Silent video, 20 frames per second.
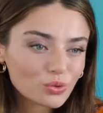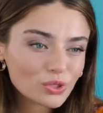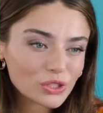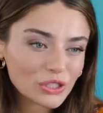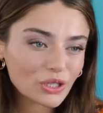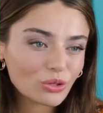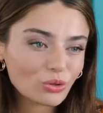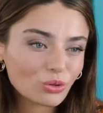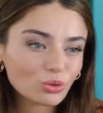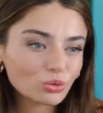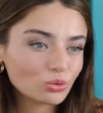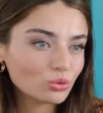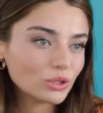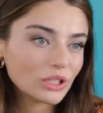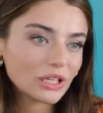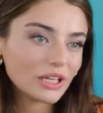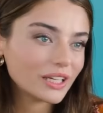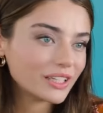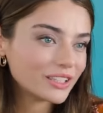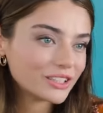bir şey oldu
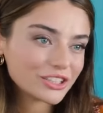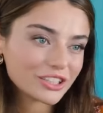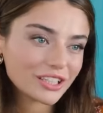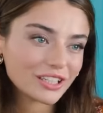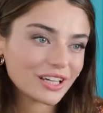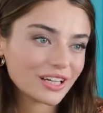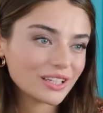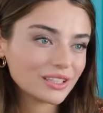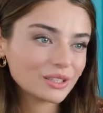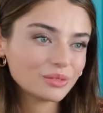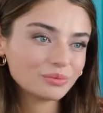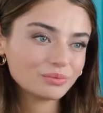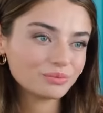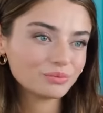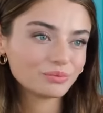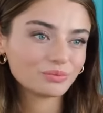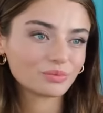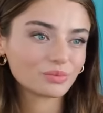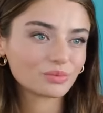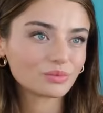diye endişelendim.
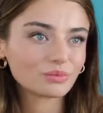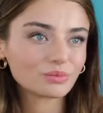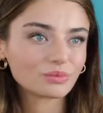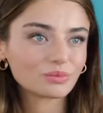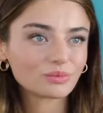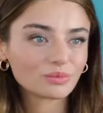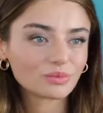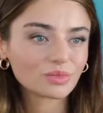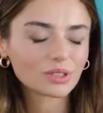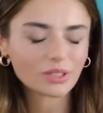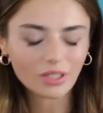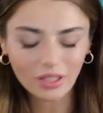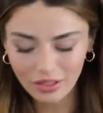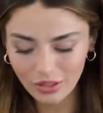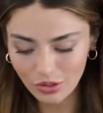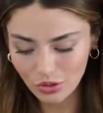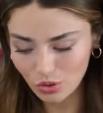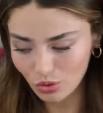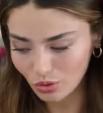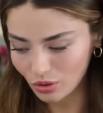
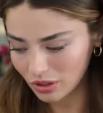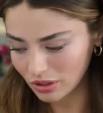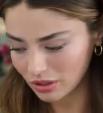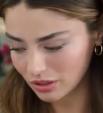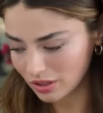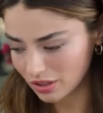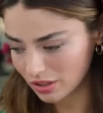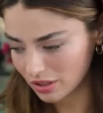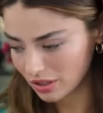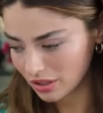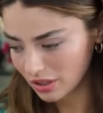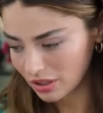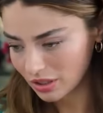Sadece o kadar.